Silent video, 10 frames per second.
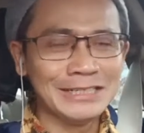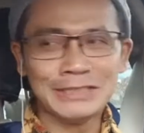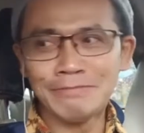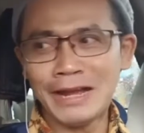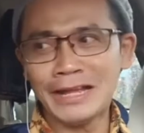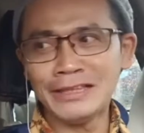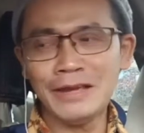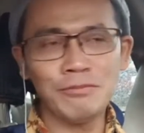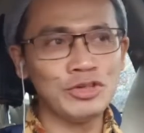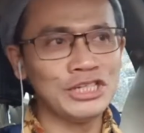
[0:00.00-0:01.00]

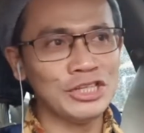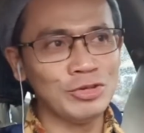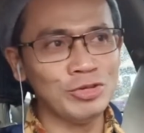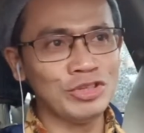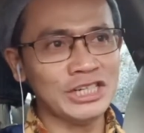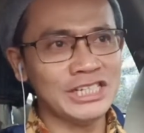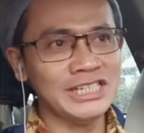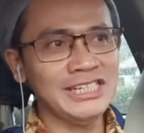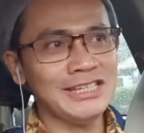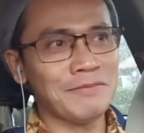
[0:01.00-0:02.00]
Semangatnya puisi itu
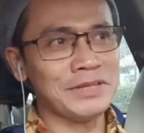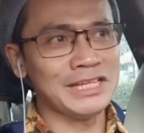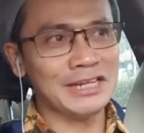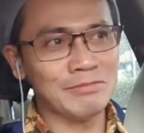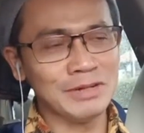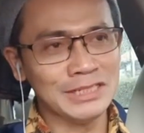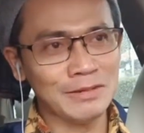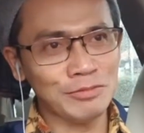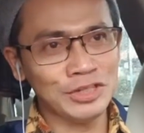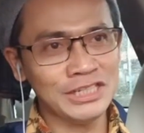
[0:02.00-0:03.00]
nutrisi Tapi tidak
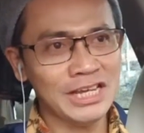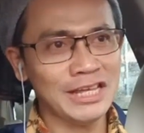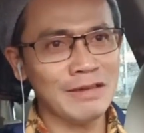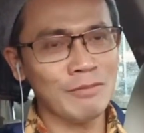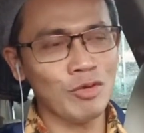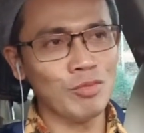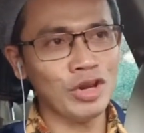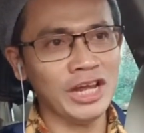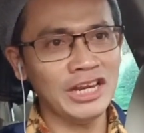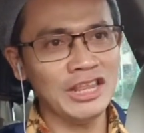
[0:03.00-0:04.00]
membaca puisi hanya
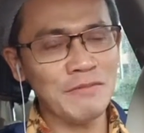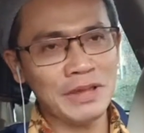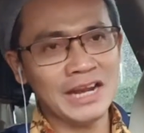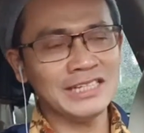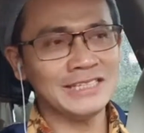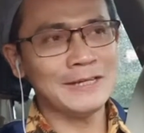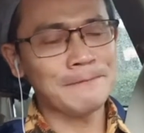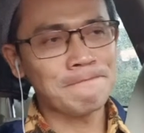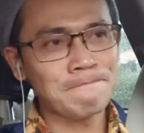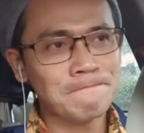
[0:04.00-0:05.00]
mengumpulkan inspirasi
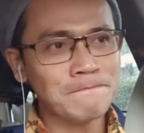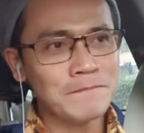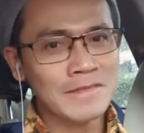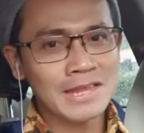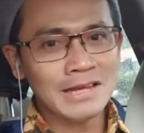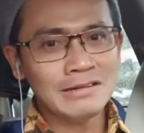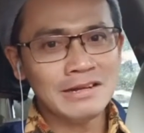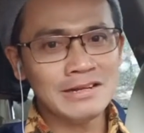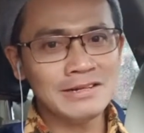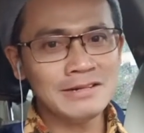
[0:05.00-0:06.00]

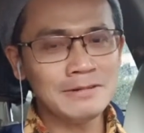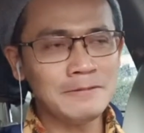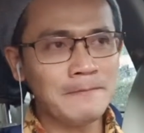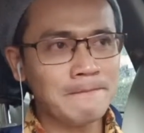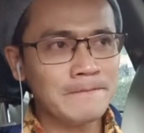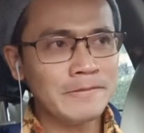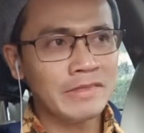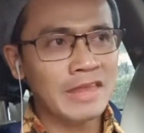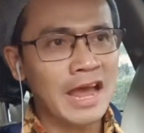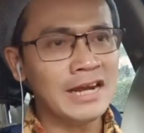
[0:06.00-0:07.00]
uh,
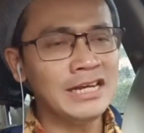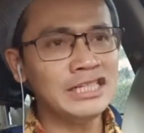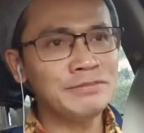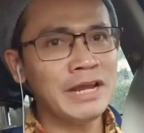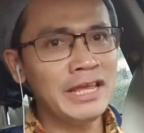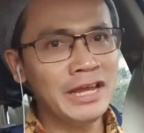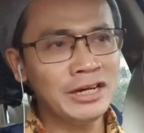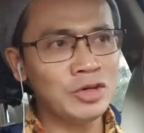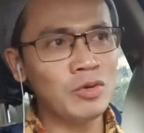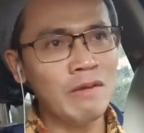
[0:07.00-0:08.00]
Hari ini sebenarnya
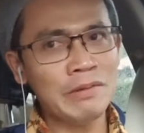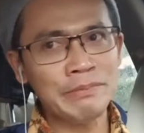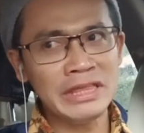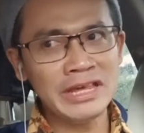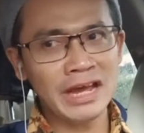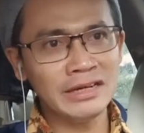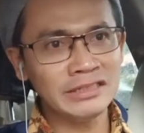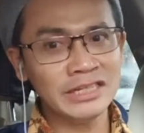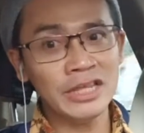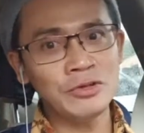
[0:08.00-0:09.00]
ada dua
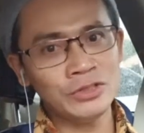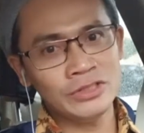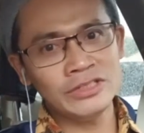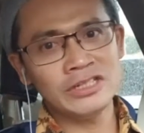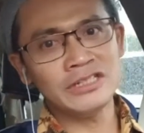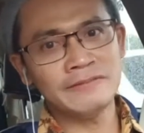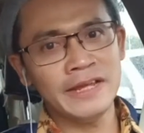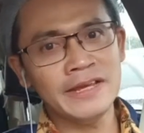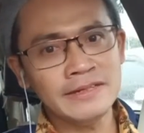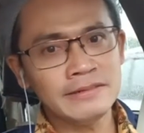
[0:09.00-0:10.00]
perbincangan serius Yang
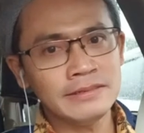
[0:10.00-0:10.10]
sebenarnya